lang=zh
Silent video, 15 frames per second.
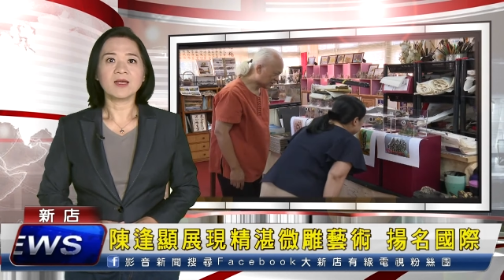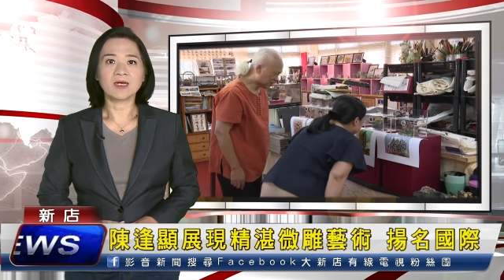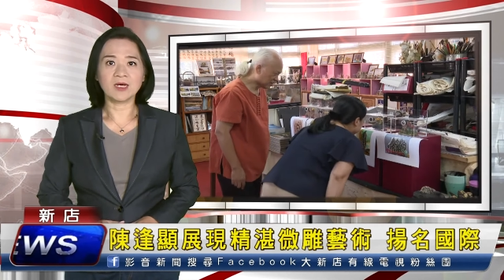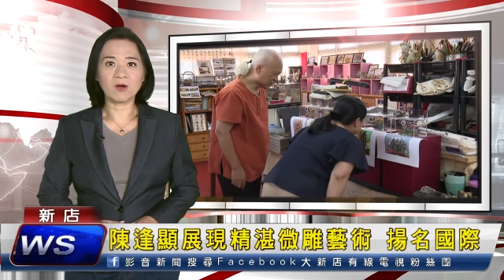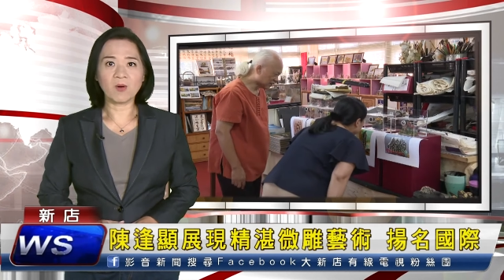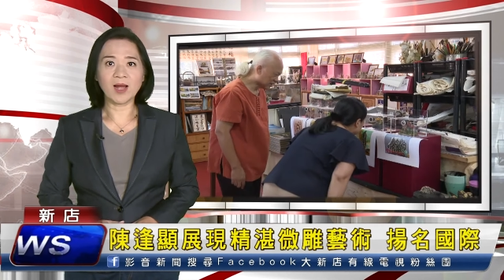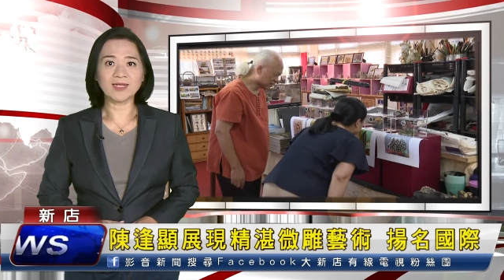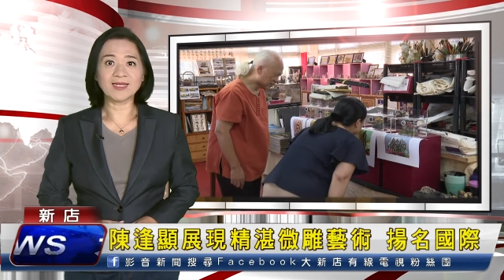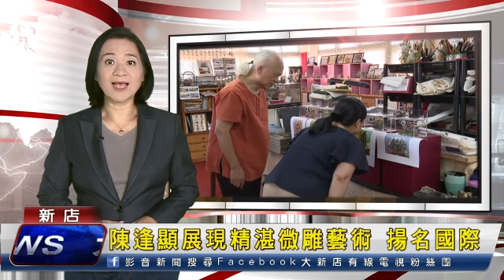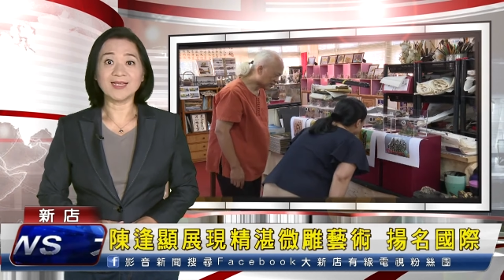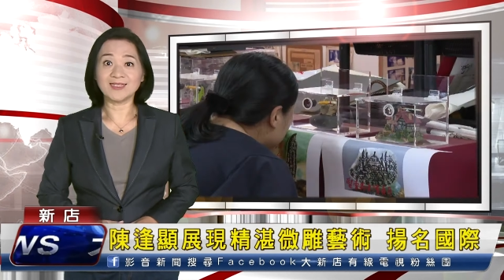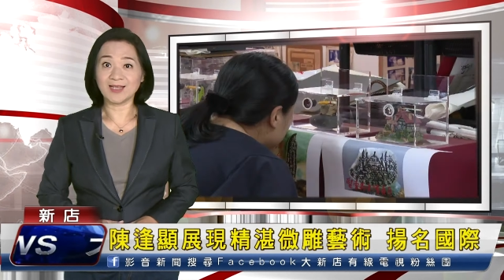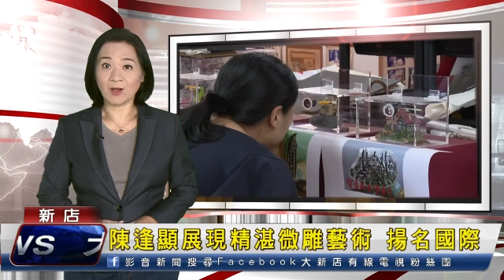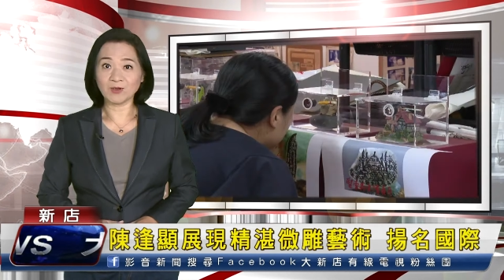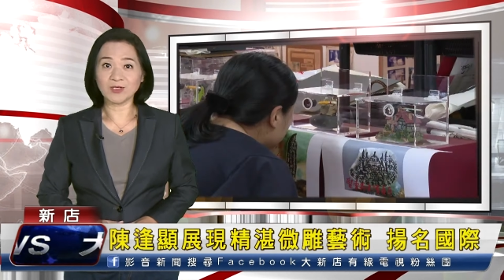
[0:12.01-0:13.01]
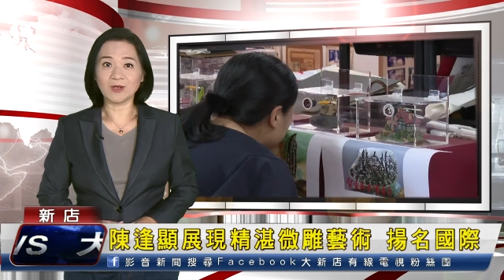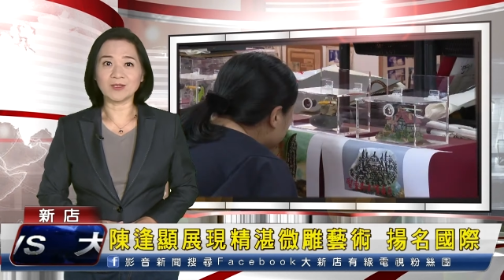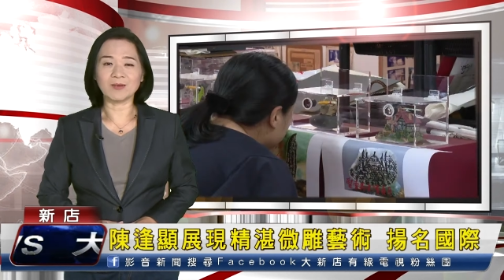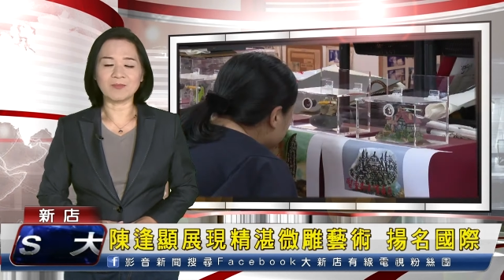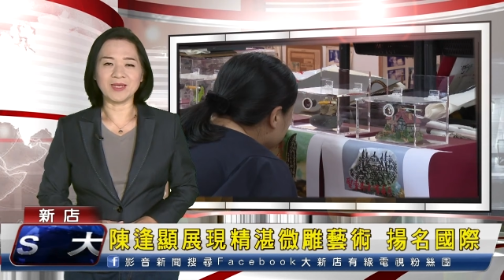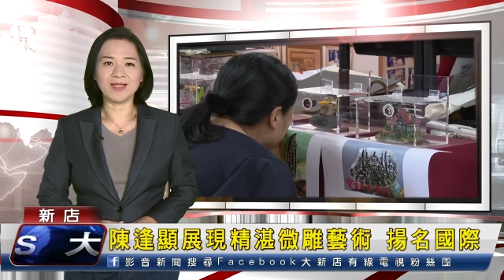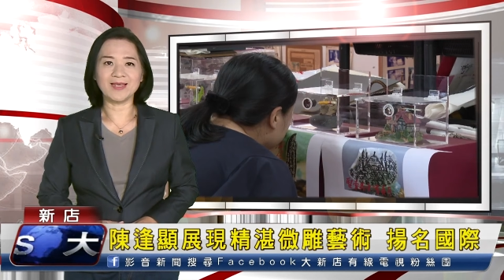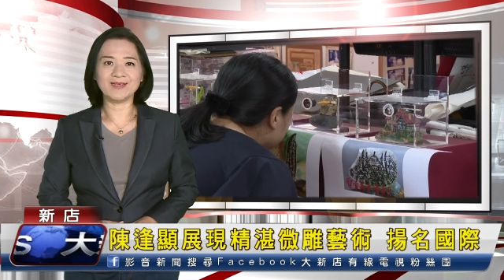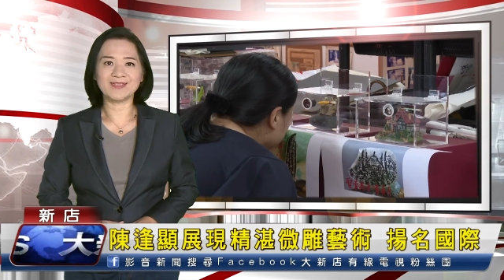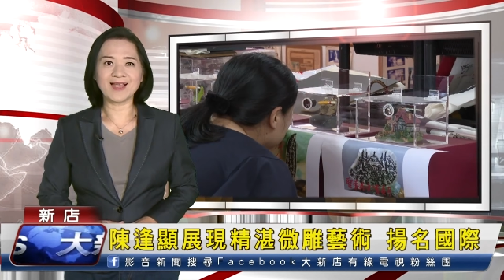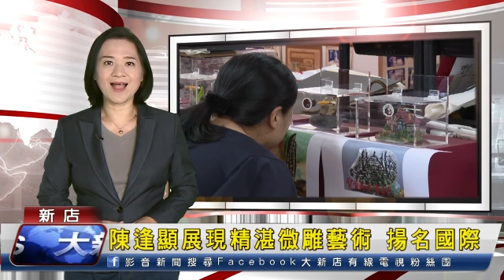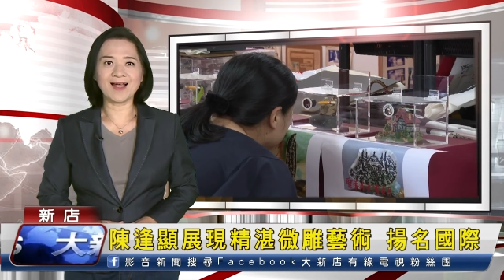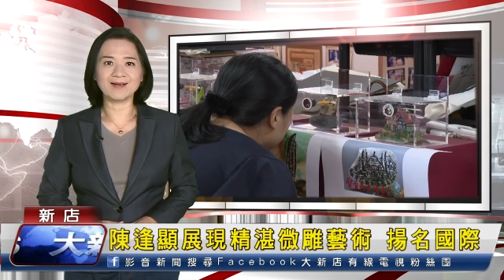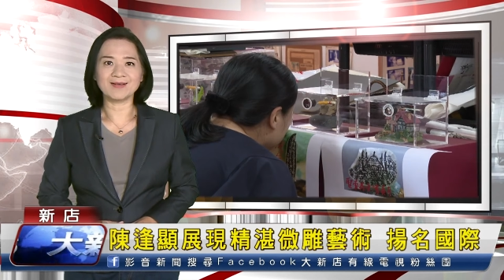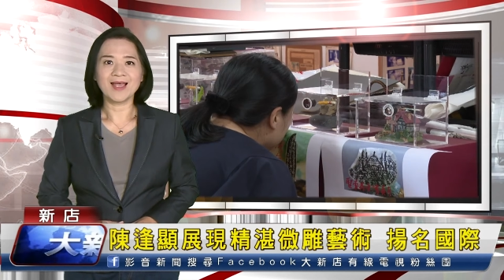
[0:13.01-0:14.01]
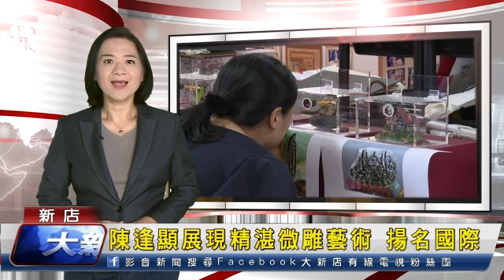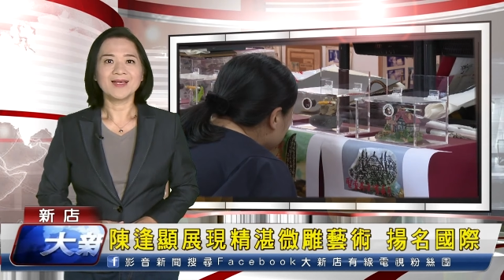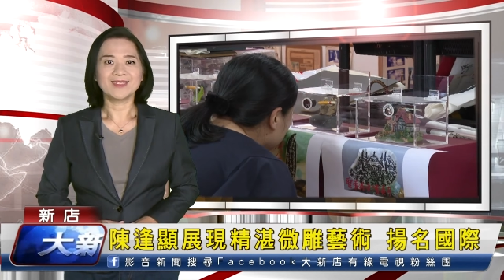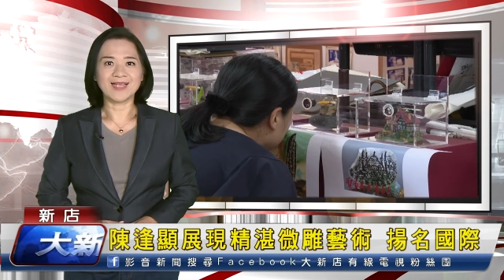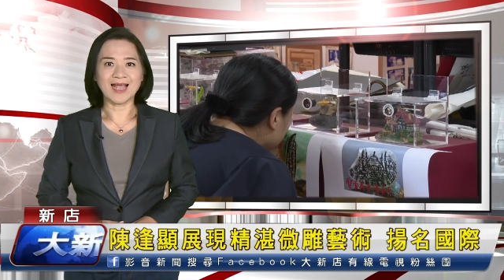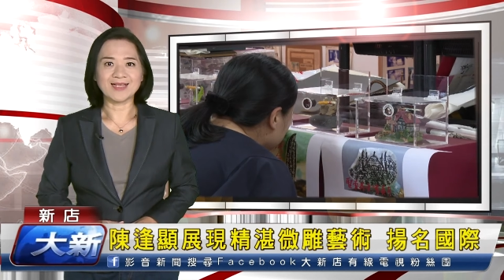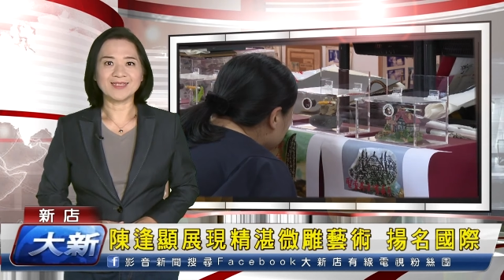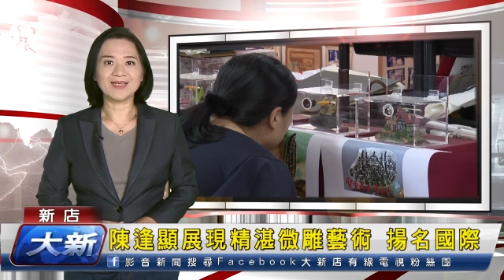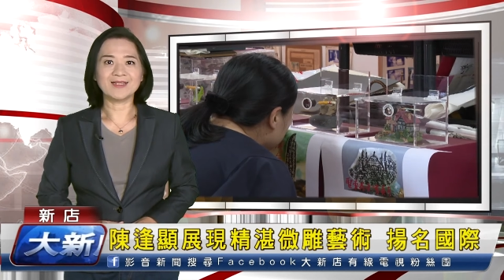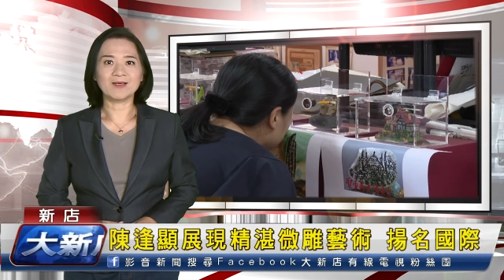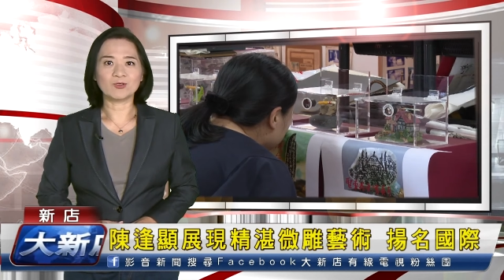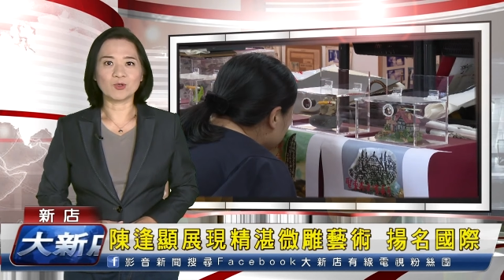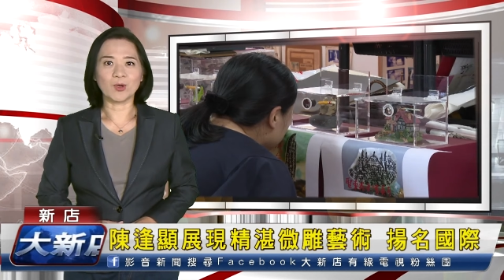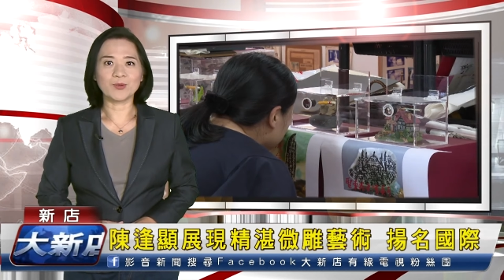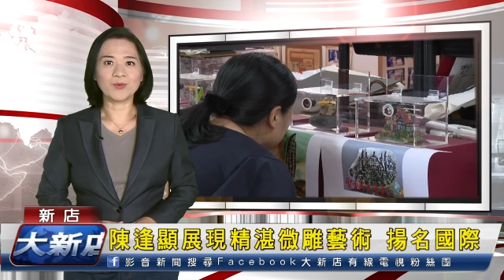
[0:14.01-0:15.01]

刻画在小小的米粒上，展现了